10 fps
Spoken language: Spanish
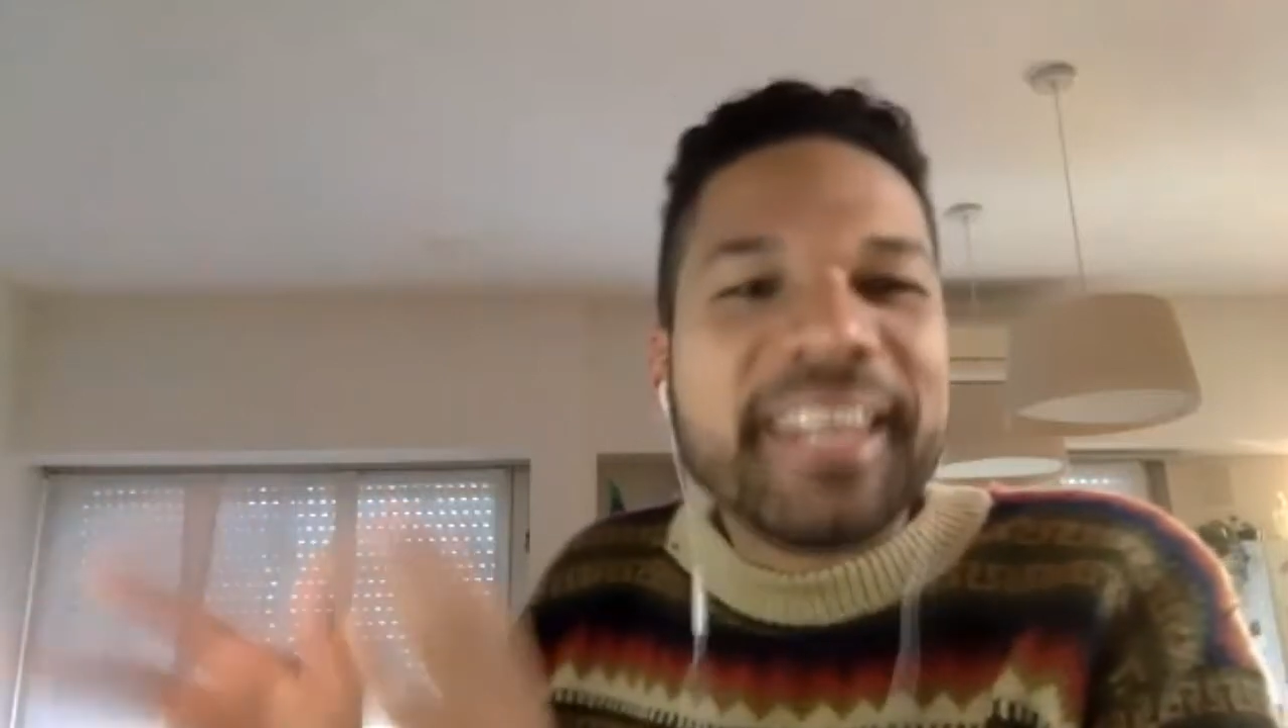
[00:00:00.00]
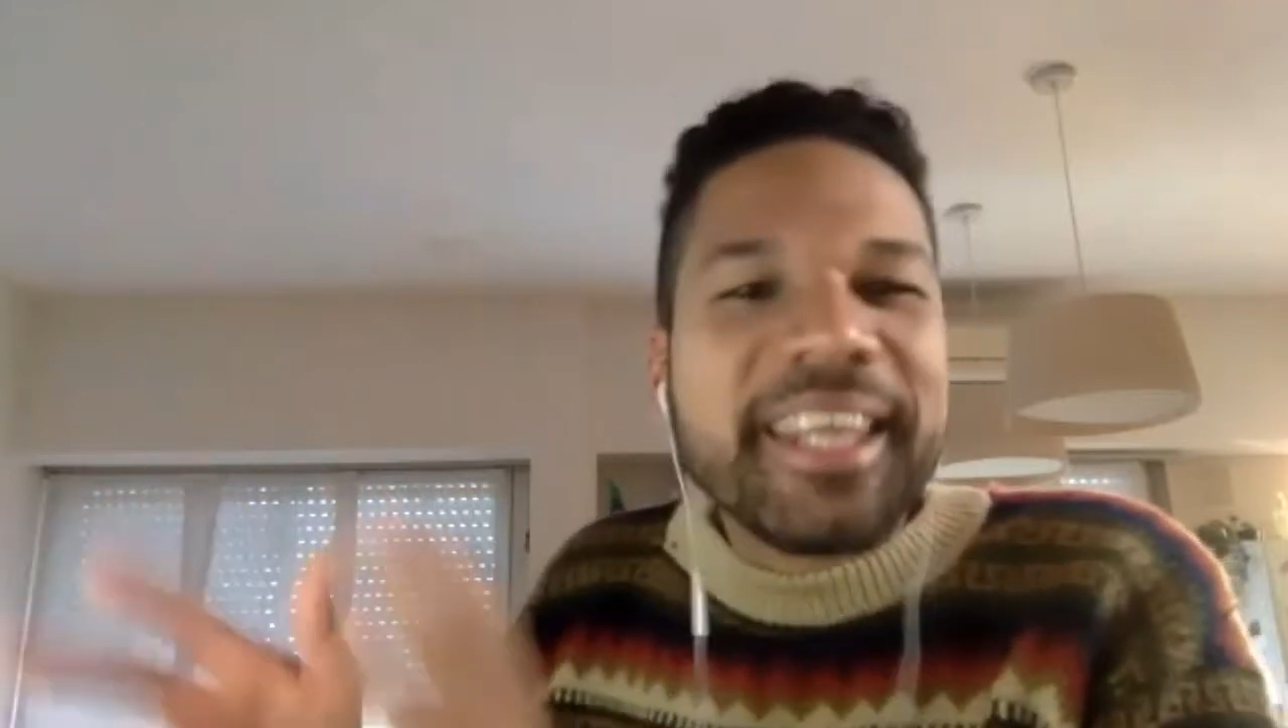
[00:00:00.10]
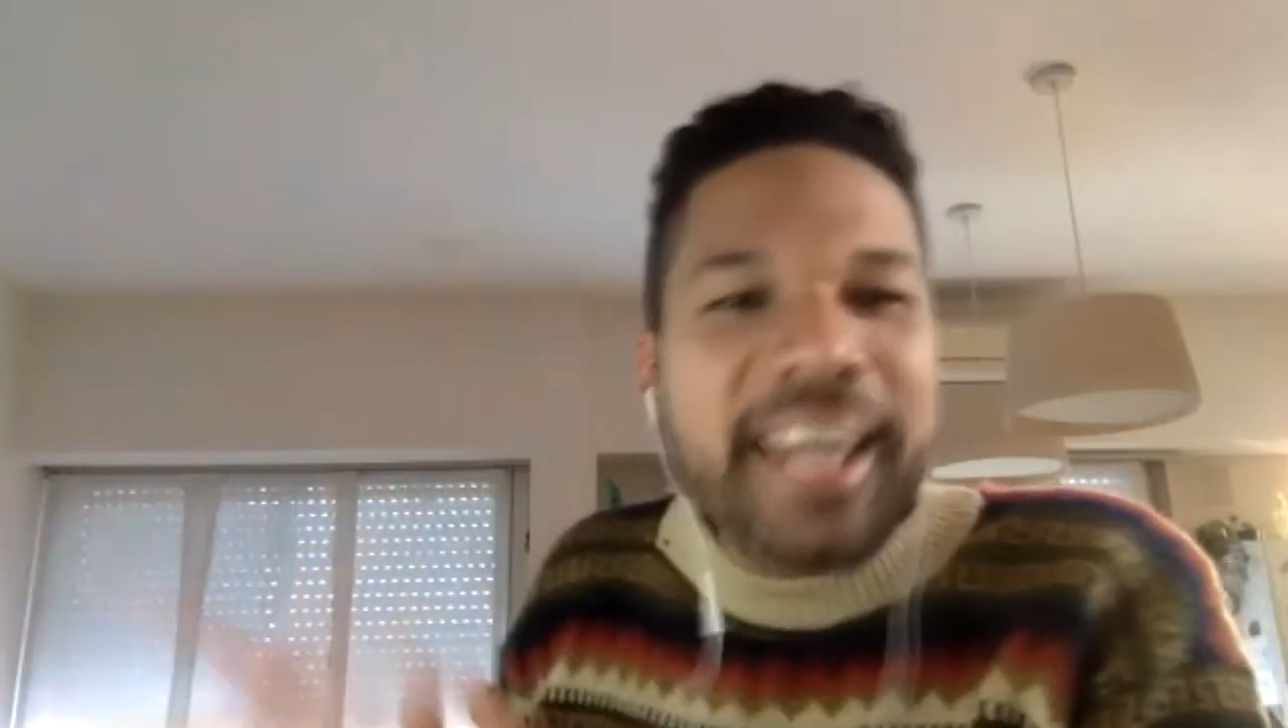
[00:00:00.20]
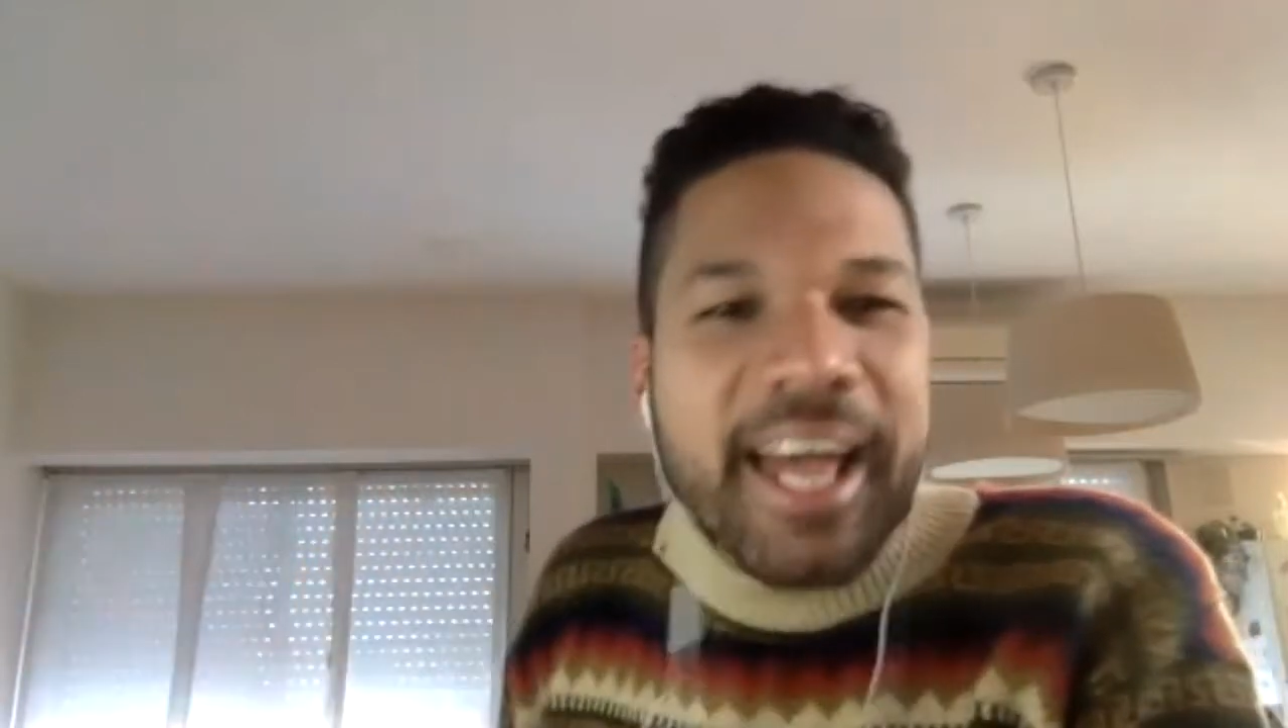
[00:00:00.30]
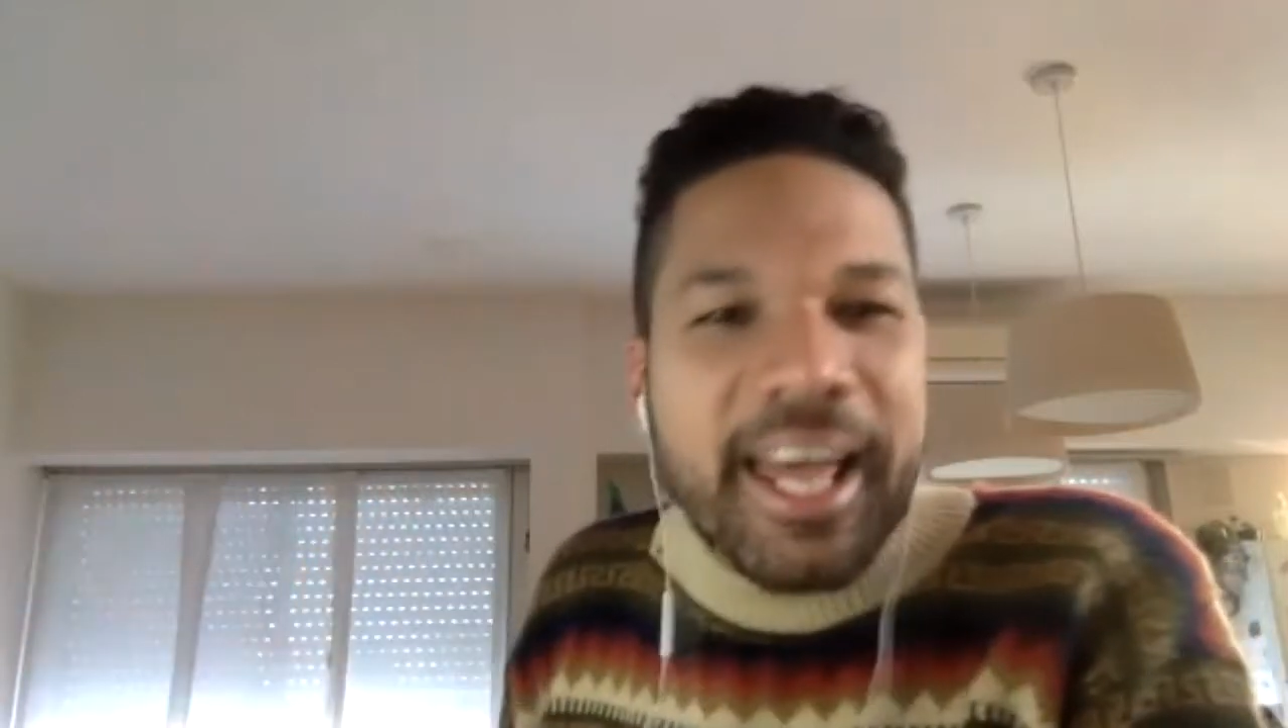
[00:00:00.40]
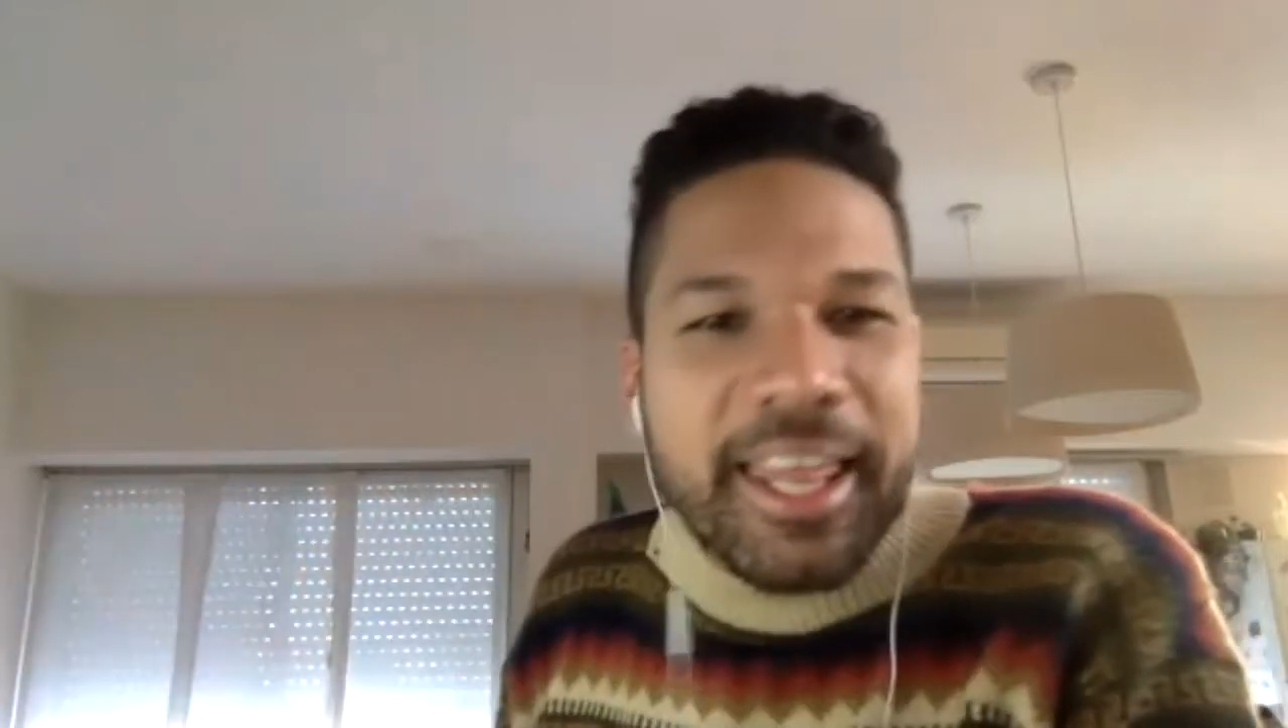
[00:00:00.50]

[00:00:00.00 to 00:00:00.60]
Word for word: día